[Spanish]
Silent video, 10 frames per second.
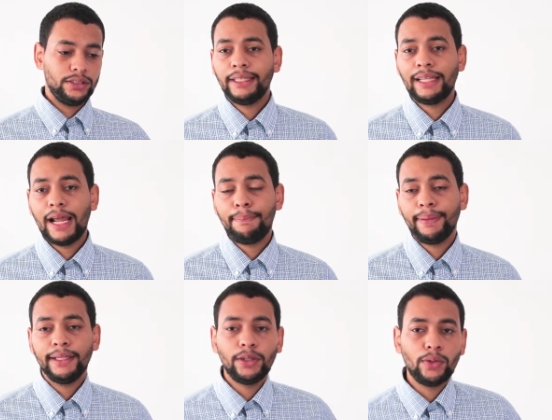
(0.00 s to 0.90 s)
Que trae
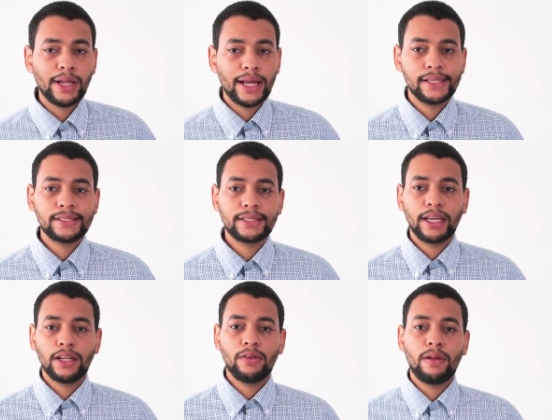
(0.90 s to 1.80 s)
películas
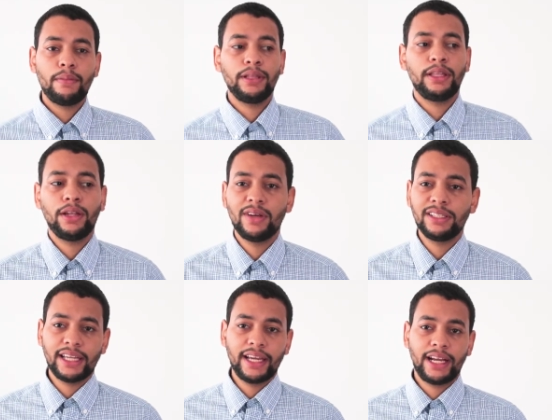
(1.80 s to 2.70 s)
que normalmente no
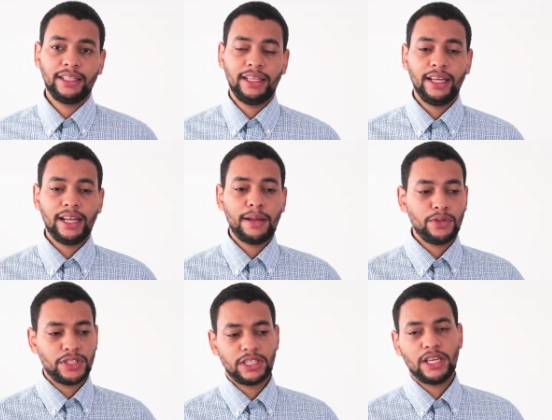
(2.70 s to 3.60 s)
están en cartelera. Hay
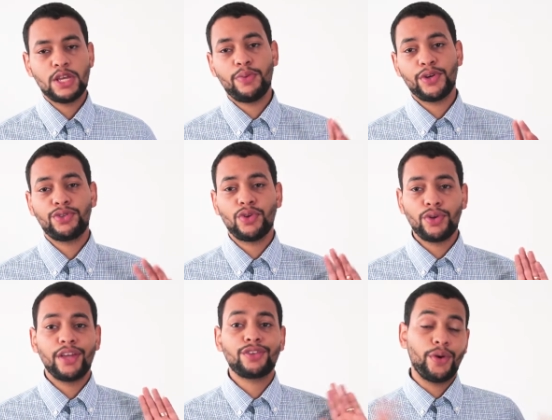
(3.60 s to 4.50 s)
muchas que después
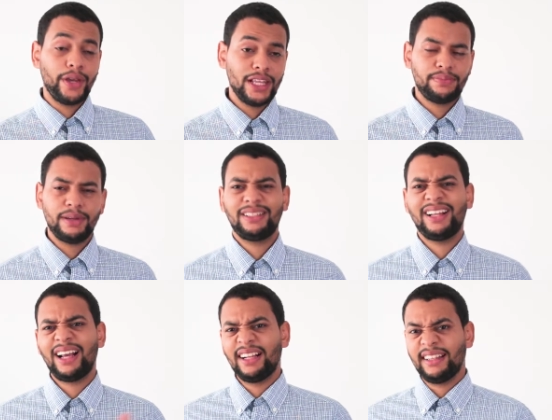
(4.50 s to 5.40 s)
son escogidas para estar
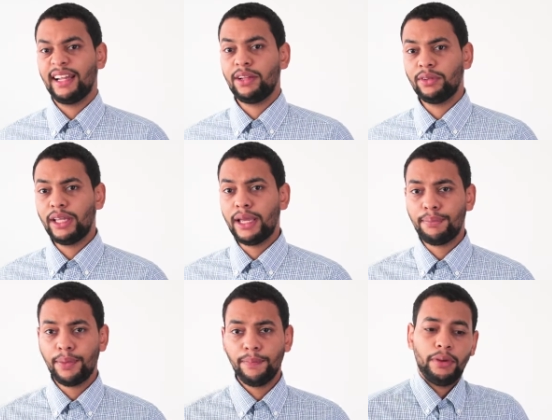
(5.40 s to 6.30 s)
en cartelera un tiempo.